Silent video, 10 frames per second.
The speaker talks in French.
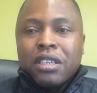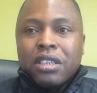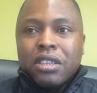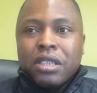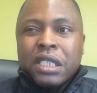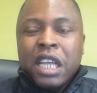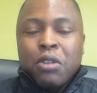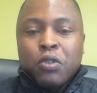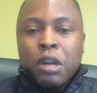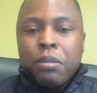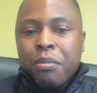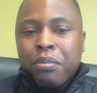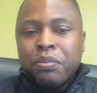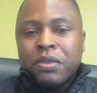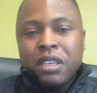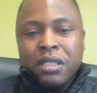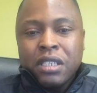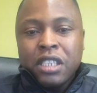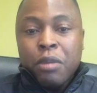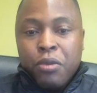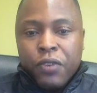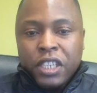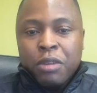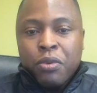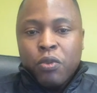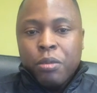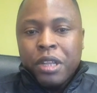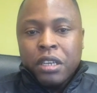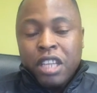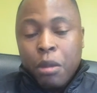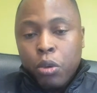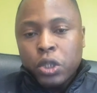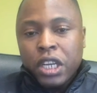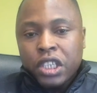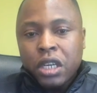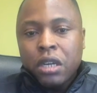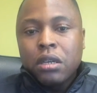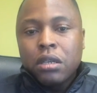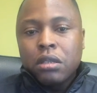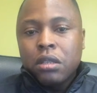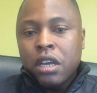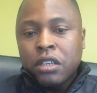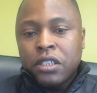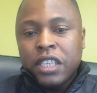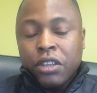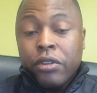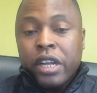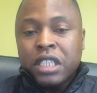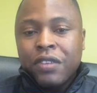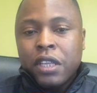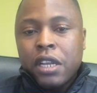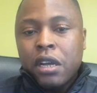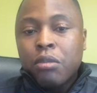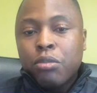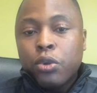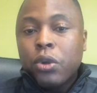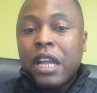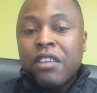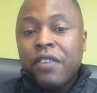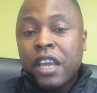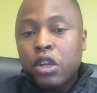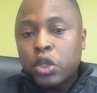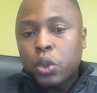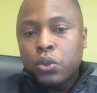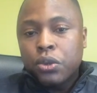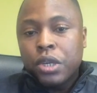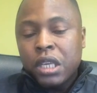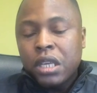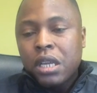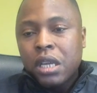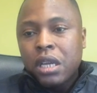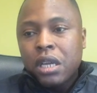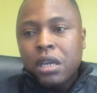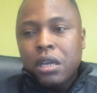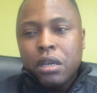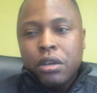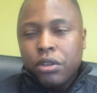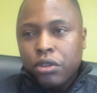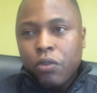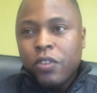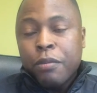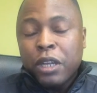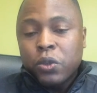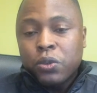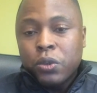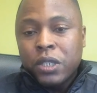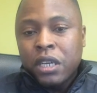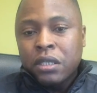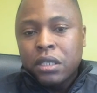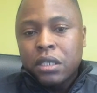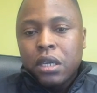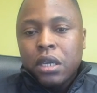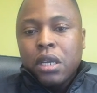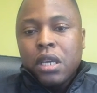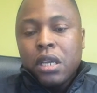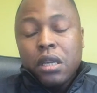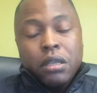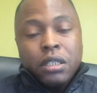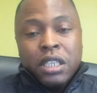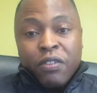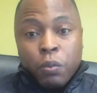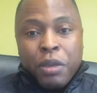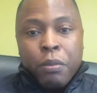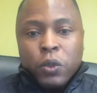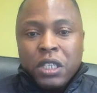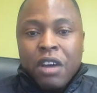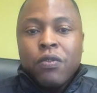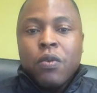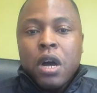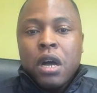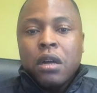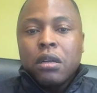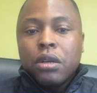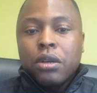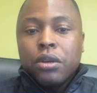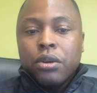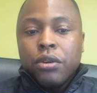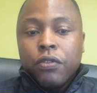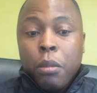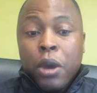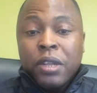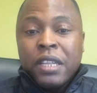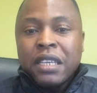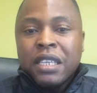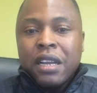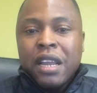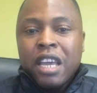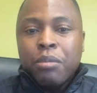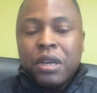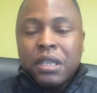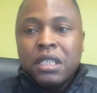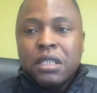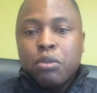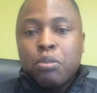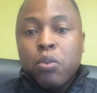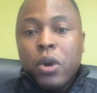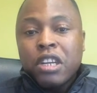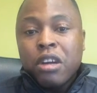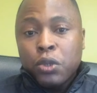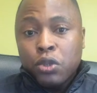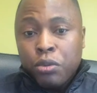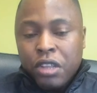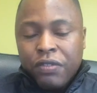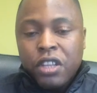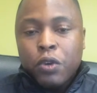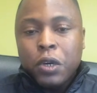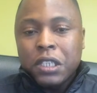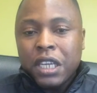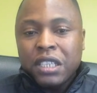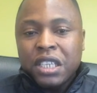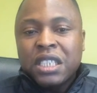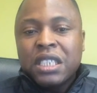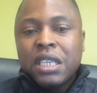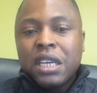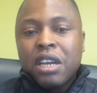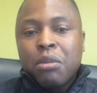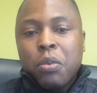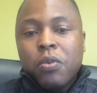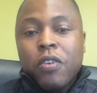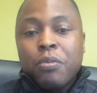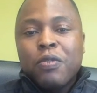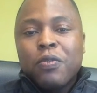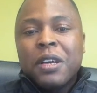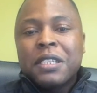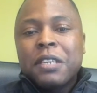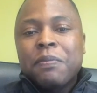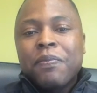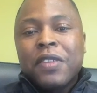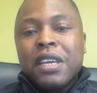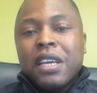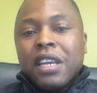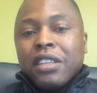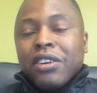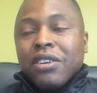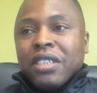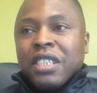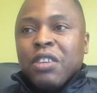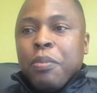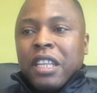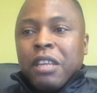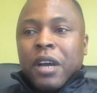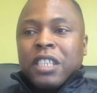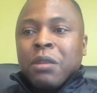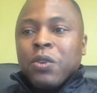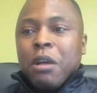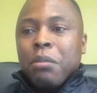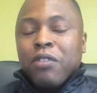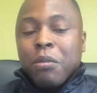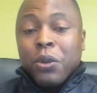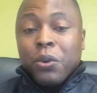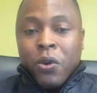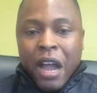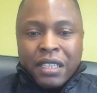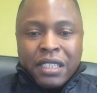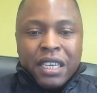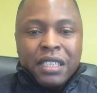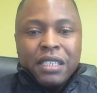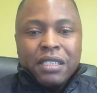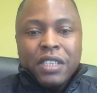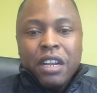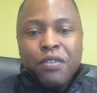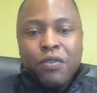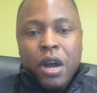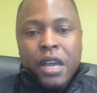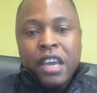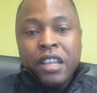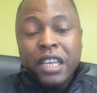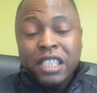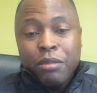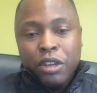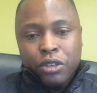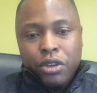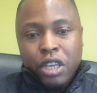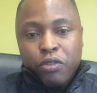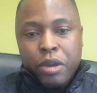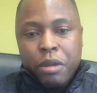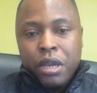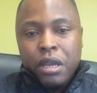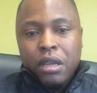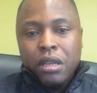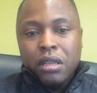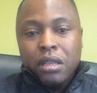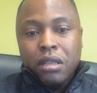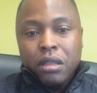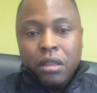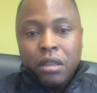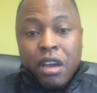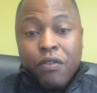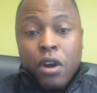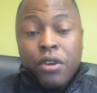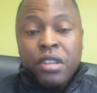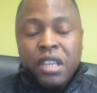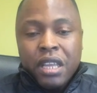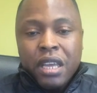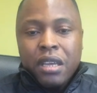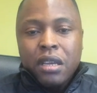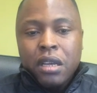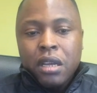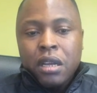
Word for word: euh, ça ne voudrait pas ce serait plus facile pour vous peut-être d'approcher les gens dans ce secteur d'activité là plutôt que d'aller vers quelque chose qui euh, dont vous n'avez pas d'audience. Et ça vous permet aussi d'avoir euh, vraiment une idée assez claire et précise pour être en mesure de définir votre stratégie pour pouvoir mieux vous lancer. Donc, si vous partez par exemple sur la plateforme de Google AdSense, vous allez voir, il y a un estimateur qui vous permet d'avoir une idée